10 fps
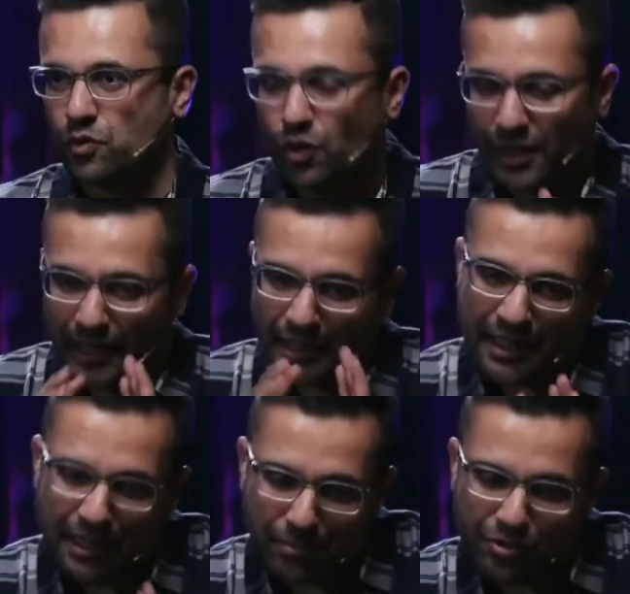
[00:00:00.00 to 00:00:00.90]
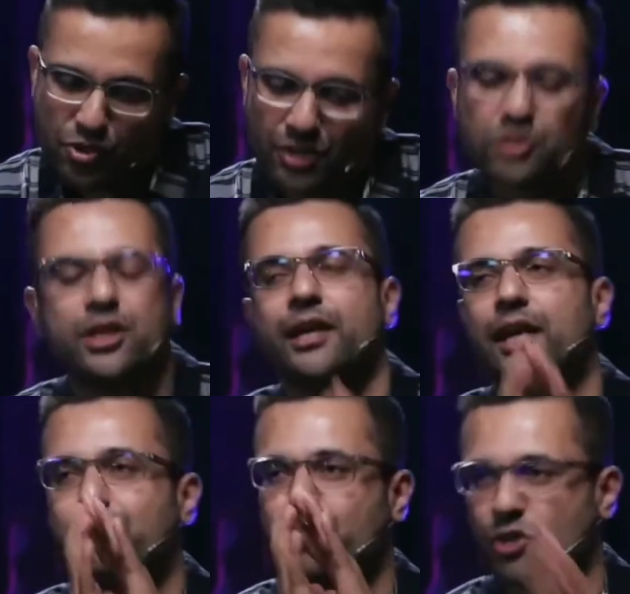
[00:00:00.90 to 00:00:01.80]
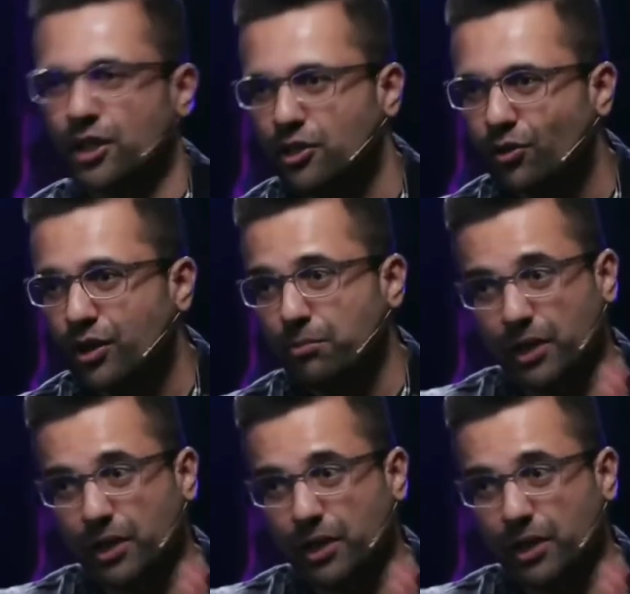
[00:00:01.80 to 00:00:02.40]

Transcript: क्योंकि 99 परसेंट चांसेस क्या है गाड़ी पंचर नहीं होगी